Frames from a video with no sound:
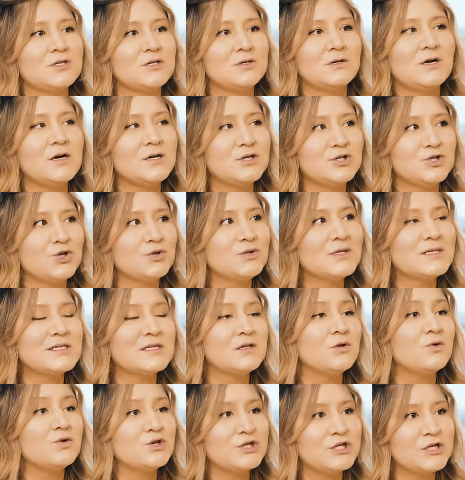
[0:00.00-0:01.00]
как что-то
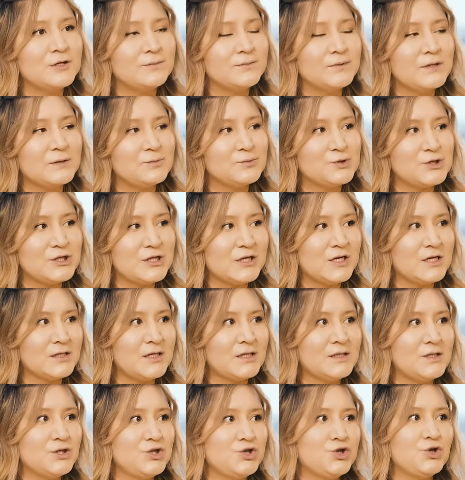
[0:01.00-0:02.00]
сложное, потому что когда
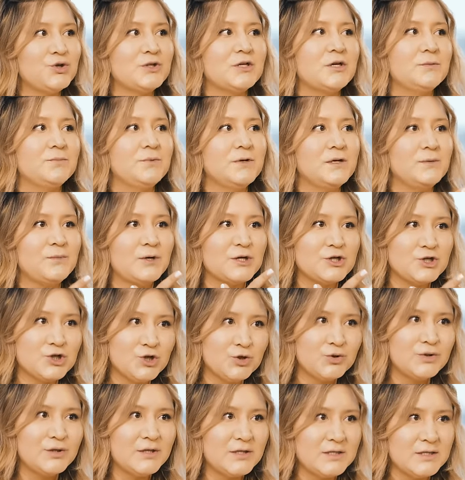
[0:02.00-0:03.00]
ты четко понимаешь,
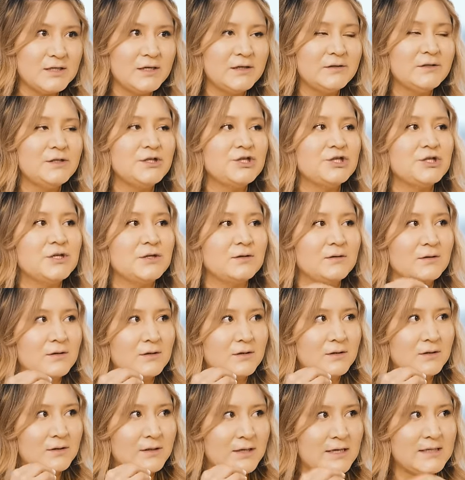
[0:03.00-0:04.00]
что ты делаешь,
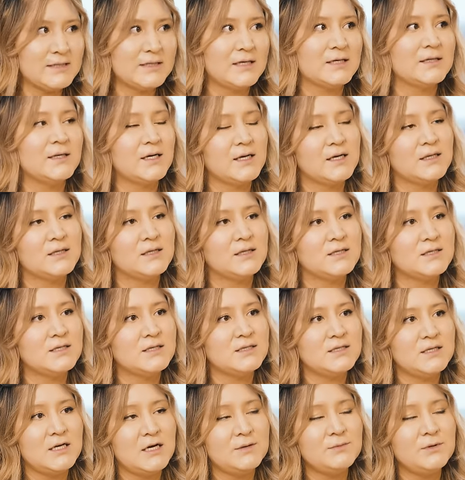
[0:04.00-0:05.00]
э, есть конкретная
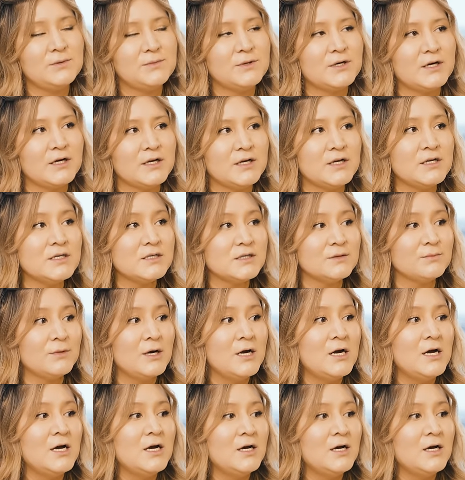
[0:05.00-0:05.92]
система, механизм,